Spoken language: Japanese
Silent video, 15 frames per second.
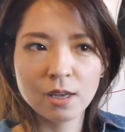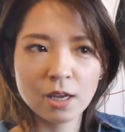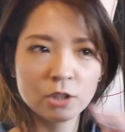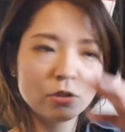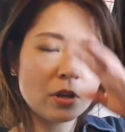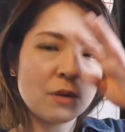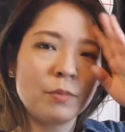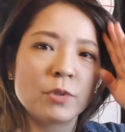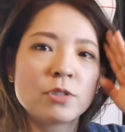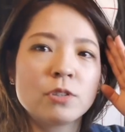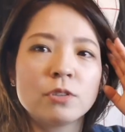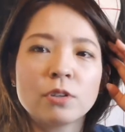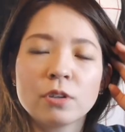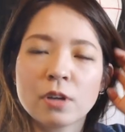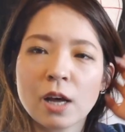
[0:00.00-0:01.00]
あとはも
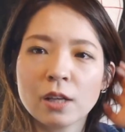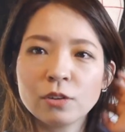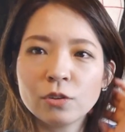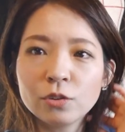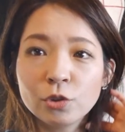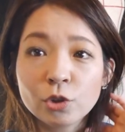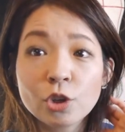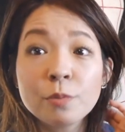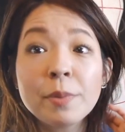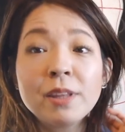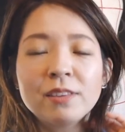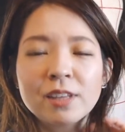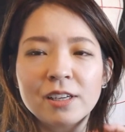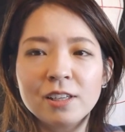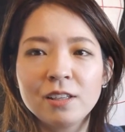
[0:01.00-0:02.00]
ちろんあの
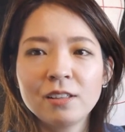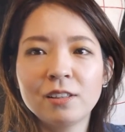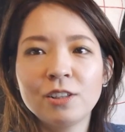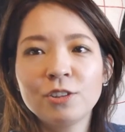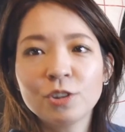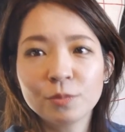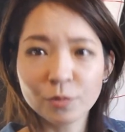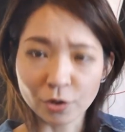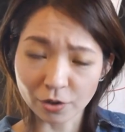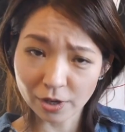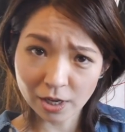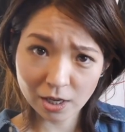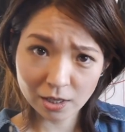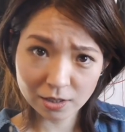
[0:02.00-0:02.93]
ドキュメンタリーっていうのも